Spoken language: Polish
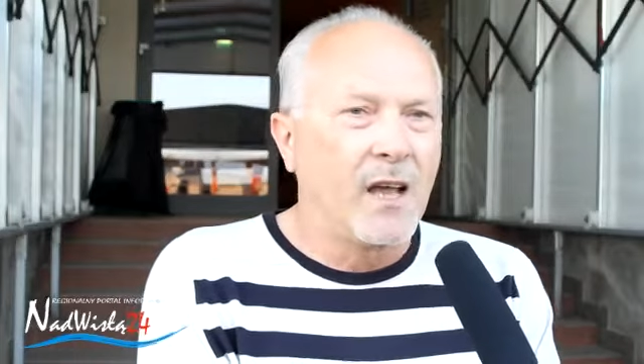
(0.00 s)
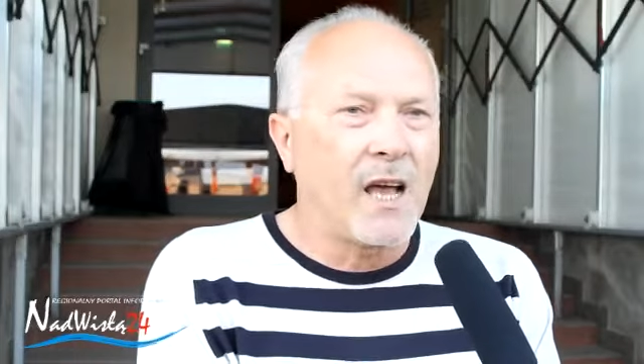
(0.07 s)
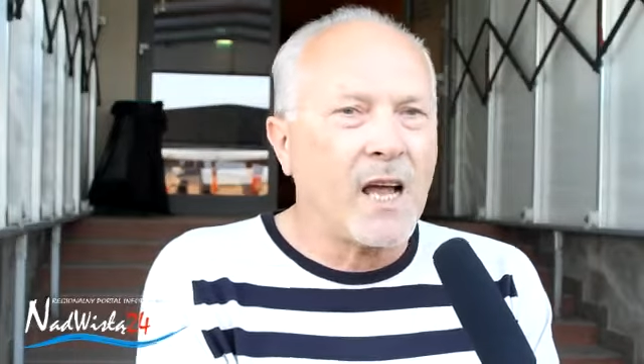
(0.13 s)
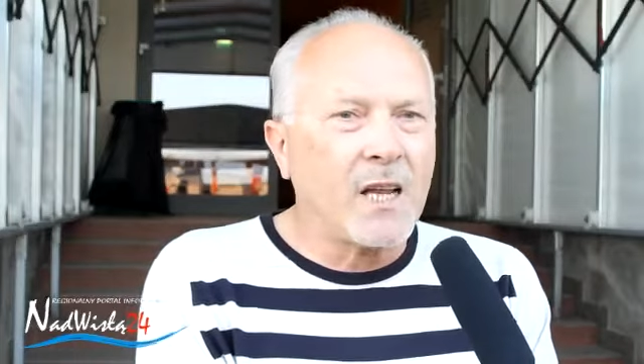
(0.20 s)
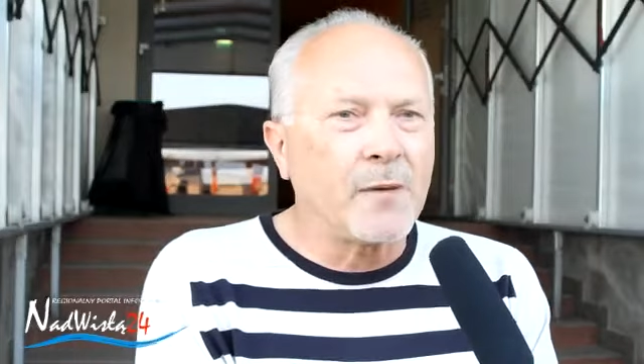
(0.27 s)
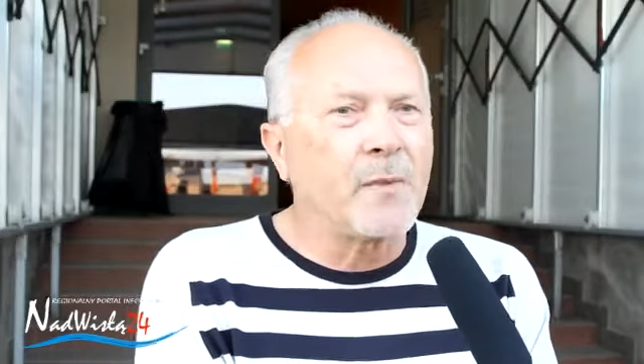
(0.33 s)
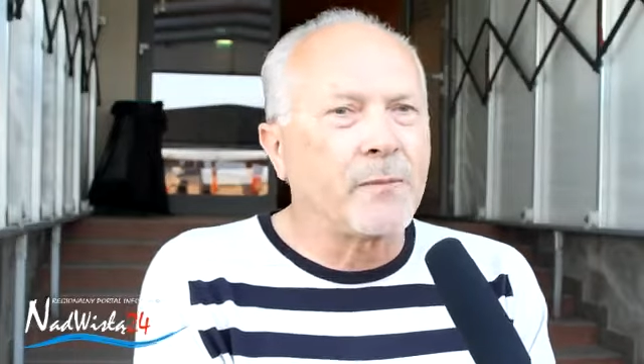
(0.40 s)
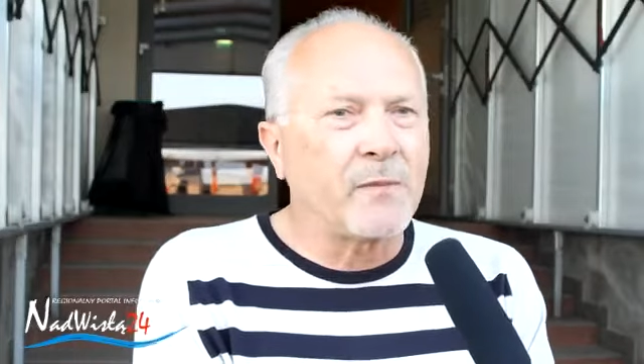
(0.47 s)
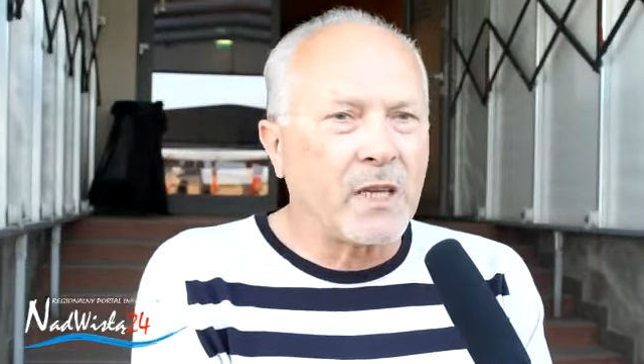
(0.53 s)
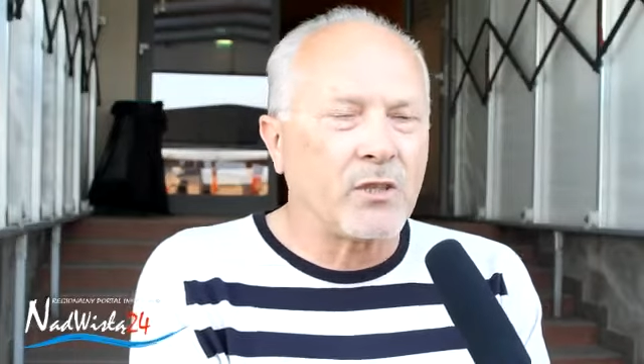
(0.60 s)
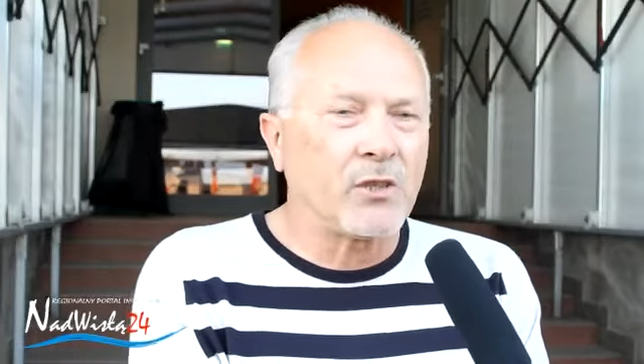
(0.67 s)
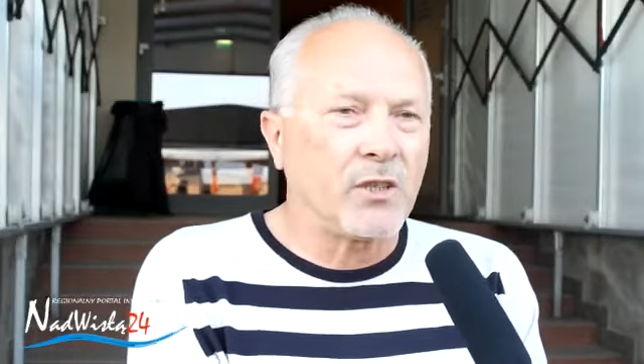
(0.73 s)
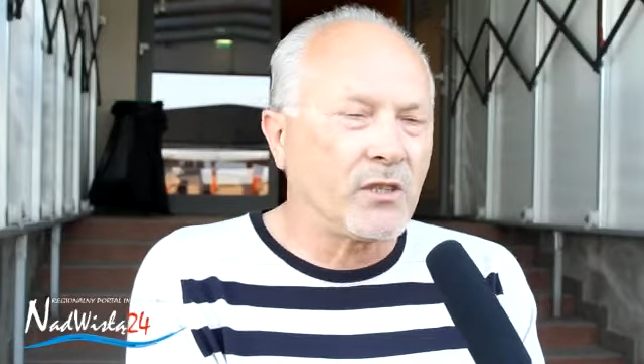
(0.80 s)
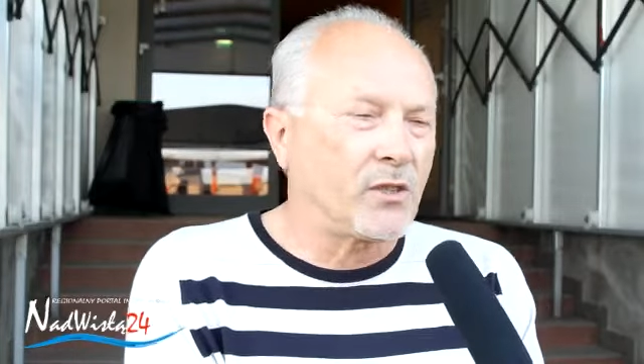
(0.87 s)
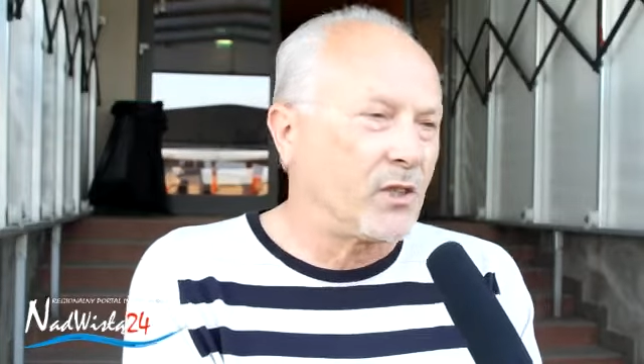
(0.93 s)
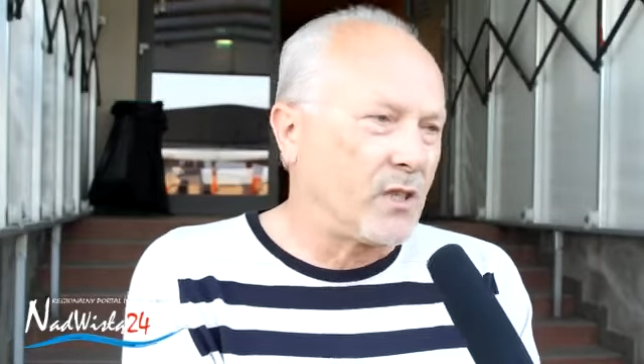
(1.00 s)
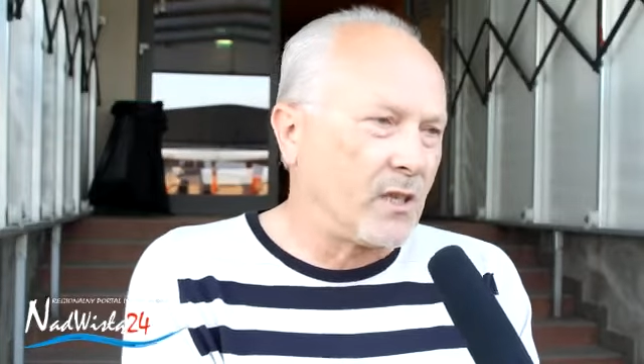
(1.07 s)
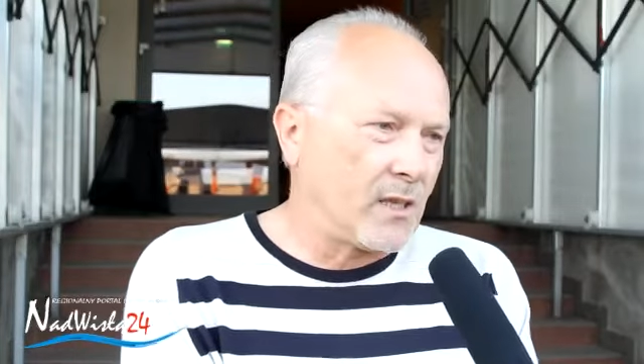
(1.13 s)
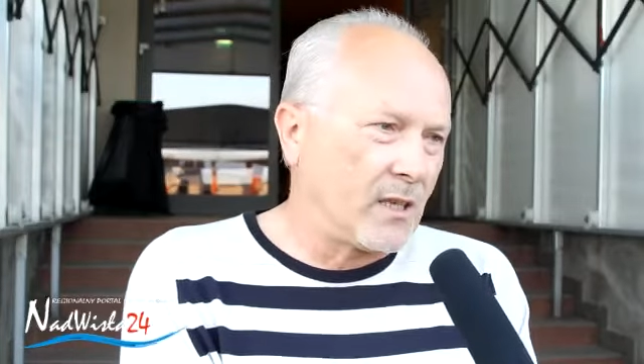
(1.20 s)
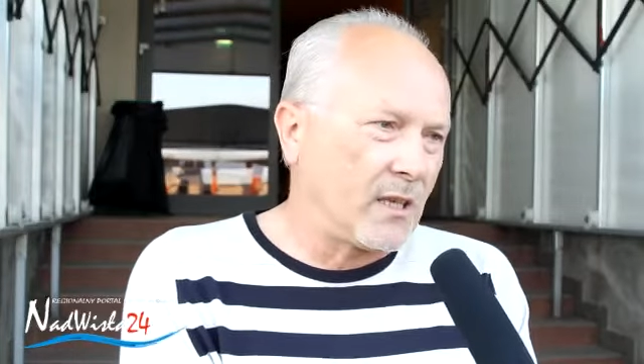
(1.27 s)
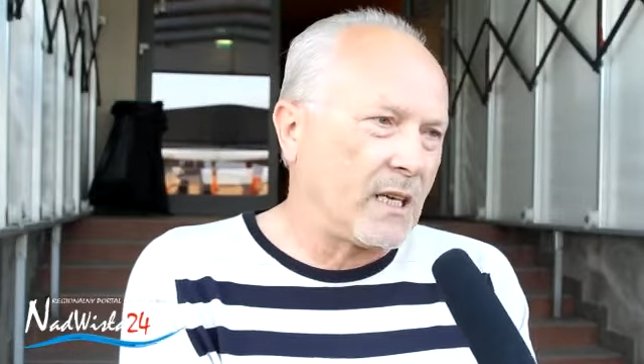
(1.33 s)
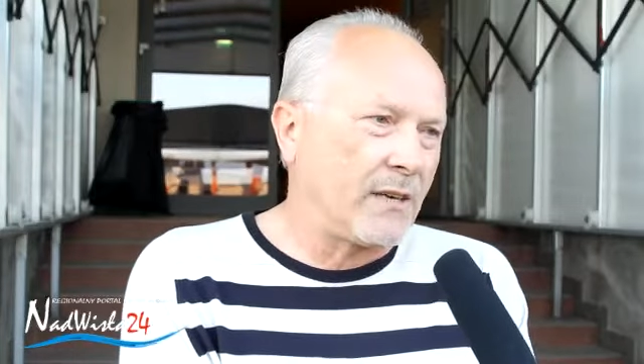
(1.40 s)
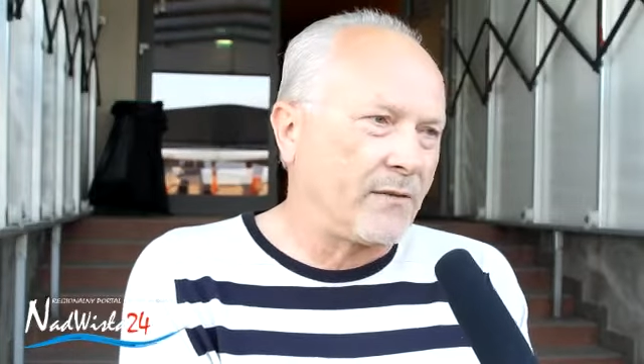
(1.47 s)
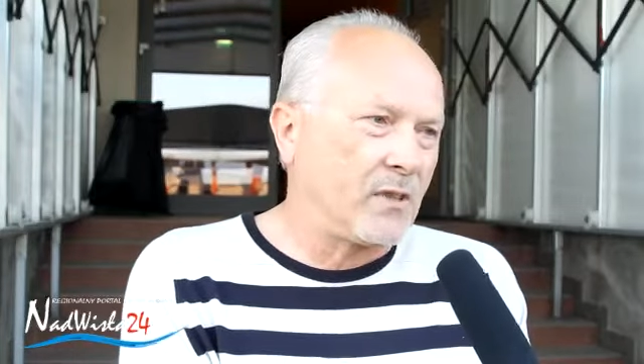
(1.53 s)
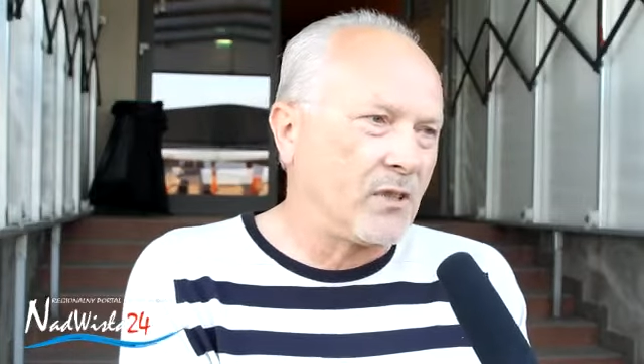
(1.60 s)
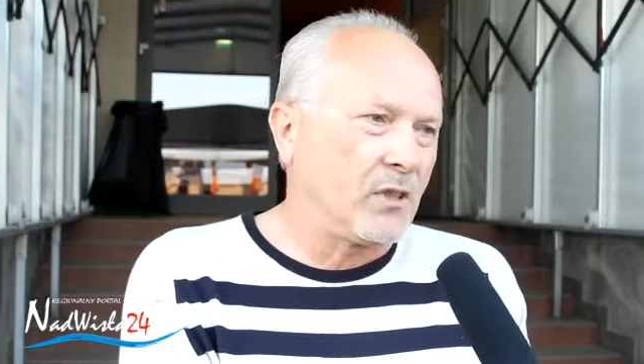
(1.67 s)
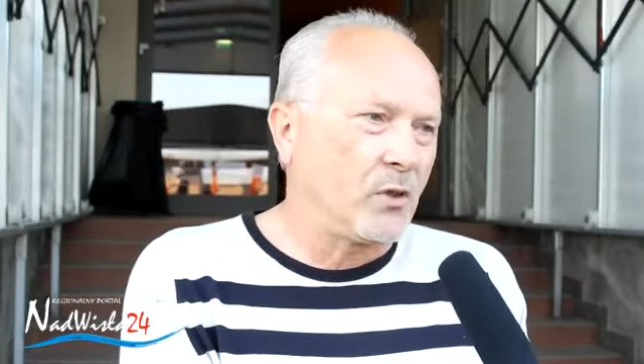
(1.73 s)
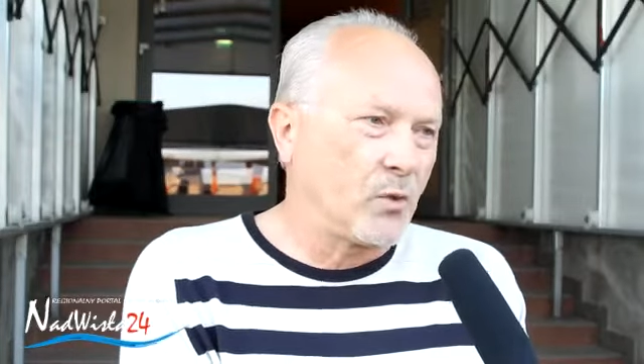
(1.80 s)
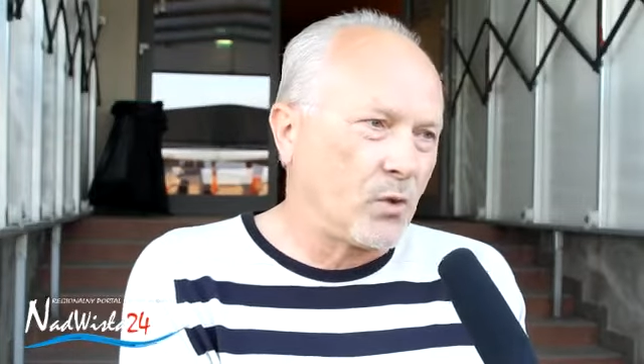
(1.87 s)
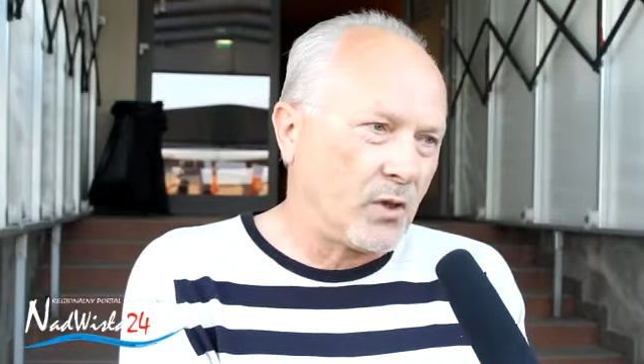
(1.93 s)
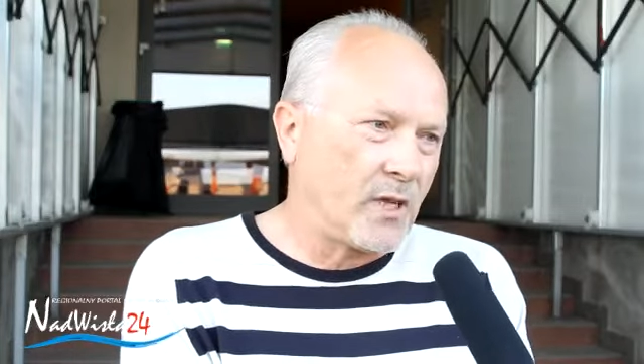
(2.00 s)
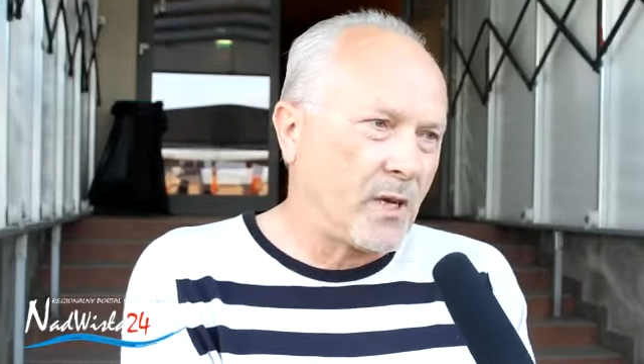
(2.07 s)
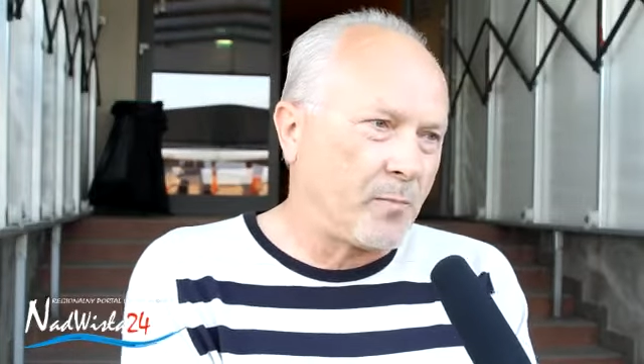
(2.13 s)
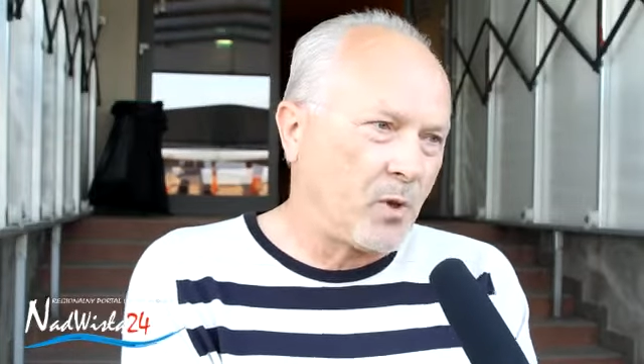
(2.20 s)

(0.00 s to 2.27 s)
Ale mam nadzieję, że trener Krawiec i drużyna